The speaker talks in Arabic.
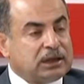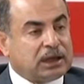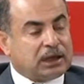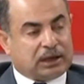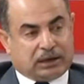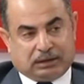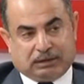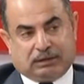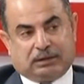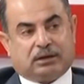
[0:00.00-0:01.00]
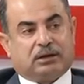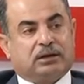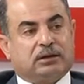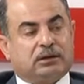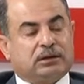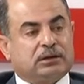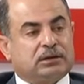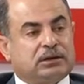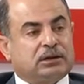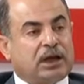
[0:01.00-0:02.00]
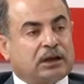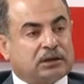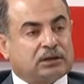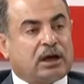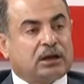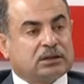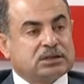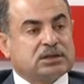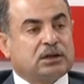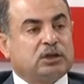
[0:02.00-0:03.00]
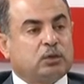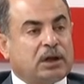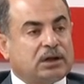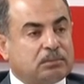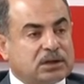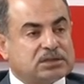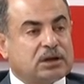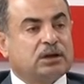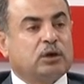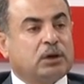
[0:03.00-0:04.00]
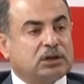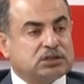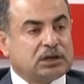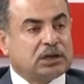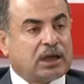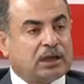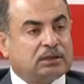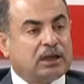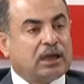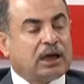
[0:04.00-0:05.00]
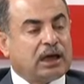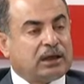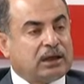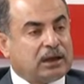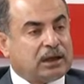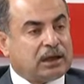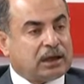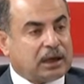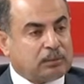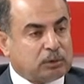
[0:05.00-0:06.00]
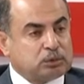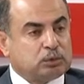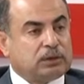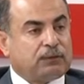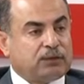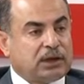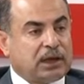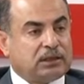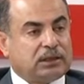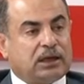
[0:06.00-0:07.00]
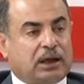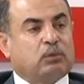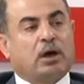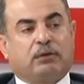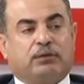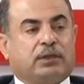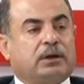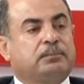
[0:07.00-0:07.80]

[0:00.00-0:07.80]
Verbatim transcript: آه، للقطاع الاقتصادي وللمصانع وللشركات آه، الموجوده في هذه المحافظه. طيب